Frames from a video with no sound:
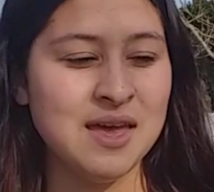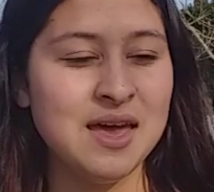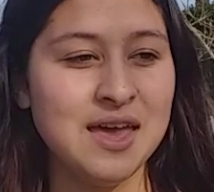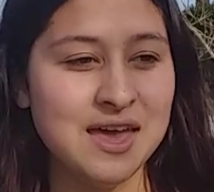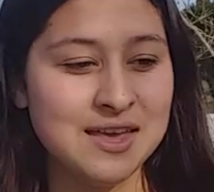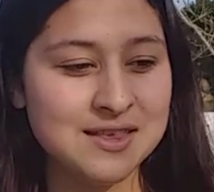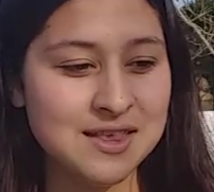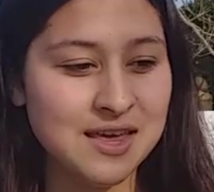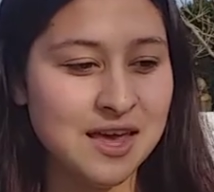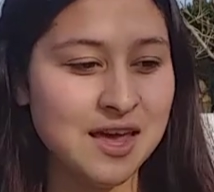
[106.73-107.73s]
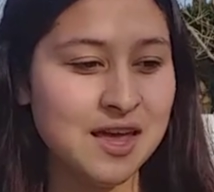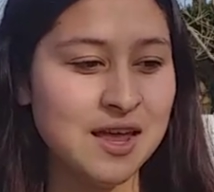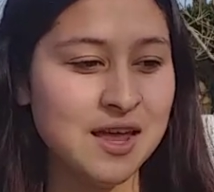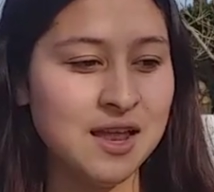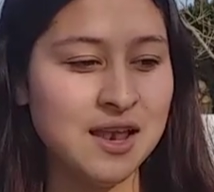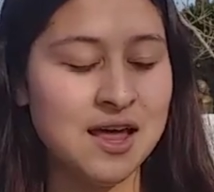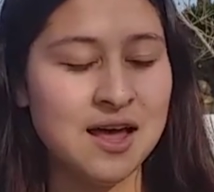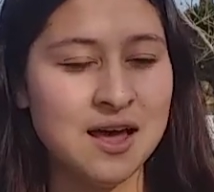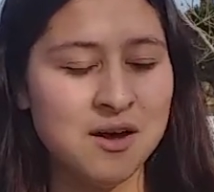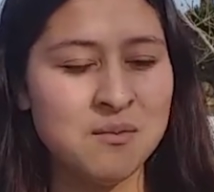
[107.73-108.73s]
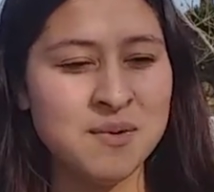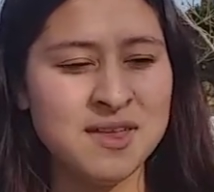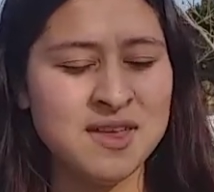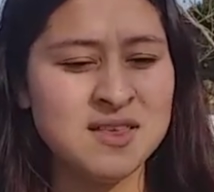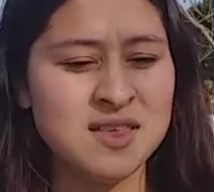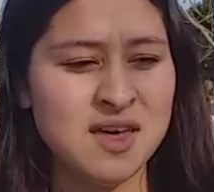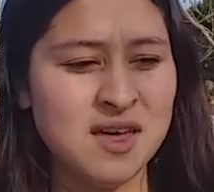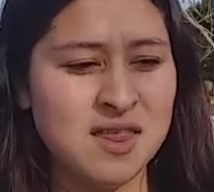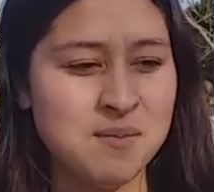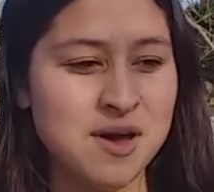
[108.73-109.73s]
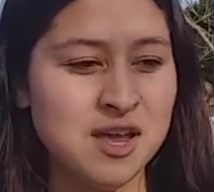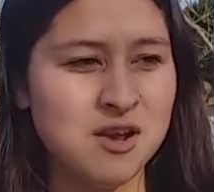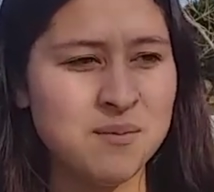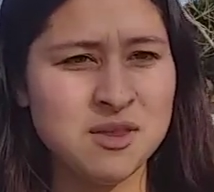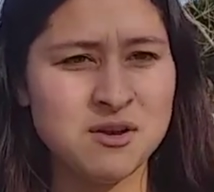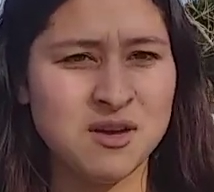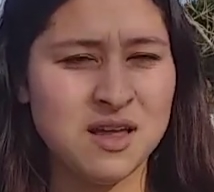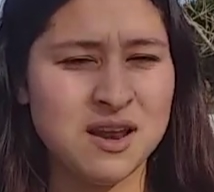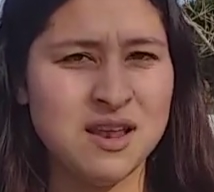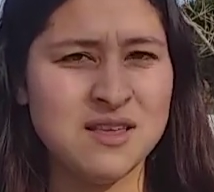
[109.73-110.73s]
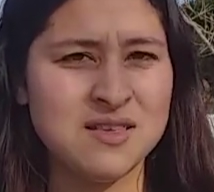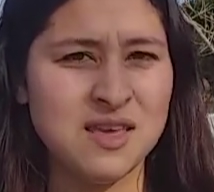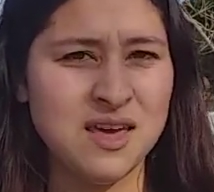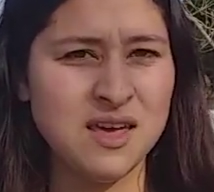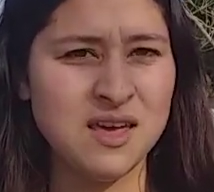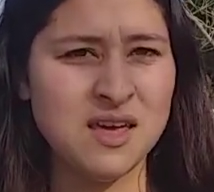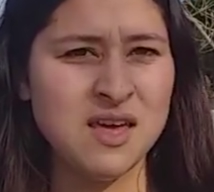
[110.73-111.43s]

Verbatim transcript: Eh, sí, es eh, la competencia de más kilómetros que realicé.